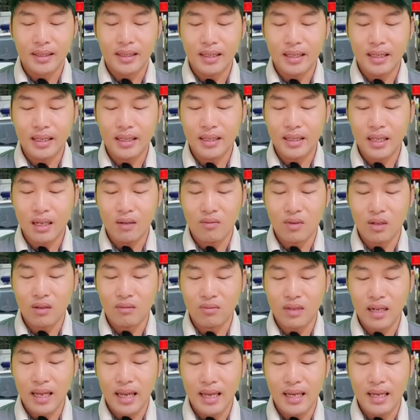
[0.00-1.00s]
à, chứ ông
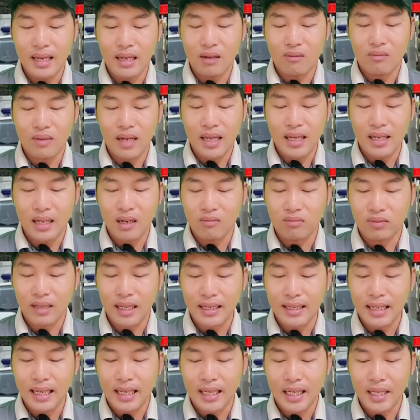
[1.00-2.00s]
không lễ ông lễ không
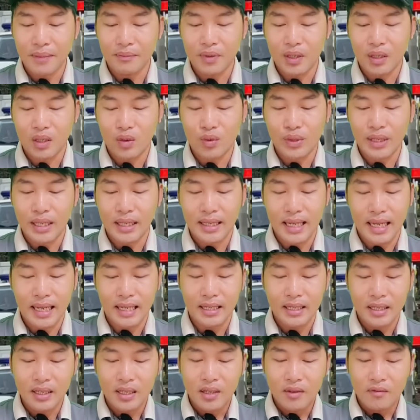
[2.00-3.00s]
thể can thiệp vào câu chuyện
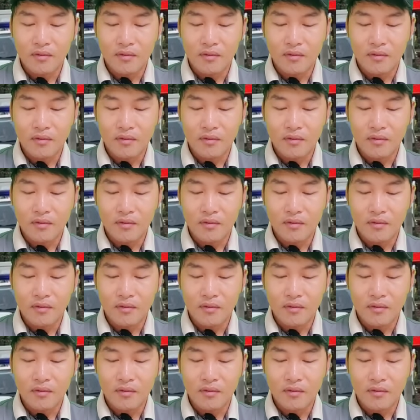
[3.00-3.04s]
này